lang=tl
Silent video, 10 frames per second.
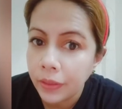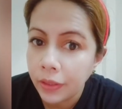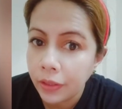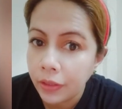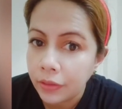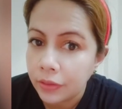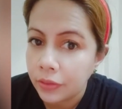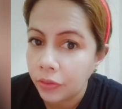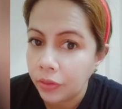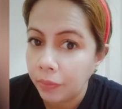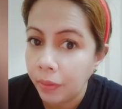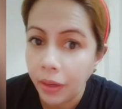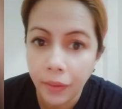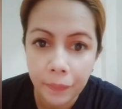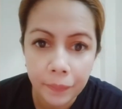Ayan. So, di
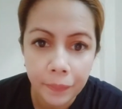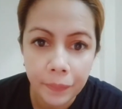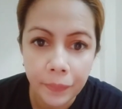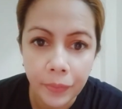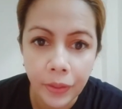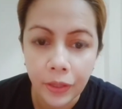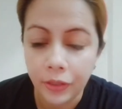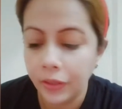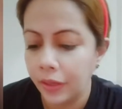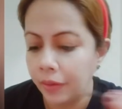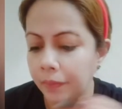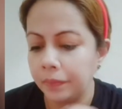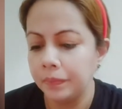ba? Ayan na.